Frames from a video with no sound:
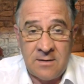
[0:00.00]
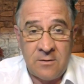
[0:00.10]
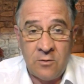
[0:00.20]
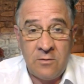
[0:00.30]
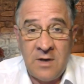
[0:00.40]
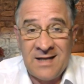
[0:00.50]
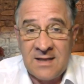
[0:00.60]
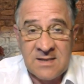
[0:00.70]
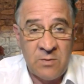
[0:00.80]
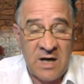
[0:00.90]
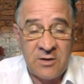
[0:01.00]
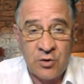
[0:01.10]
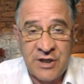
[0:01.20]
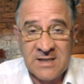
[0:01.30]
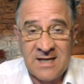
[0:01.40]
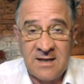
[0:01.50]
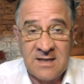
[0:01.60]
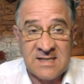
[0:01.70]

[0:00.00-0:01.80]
ну, это, с моей точки зрения,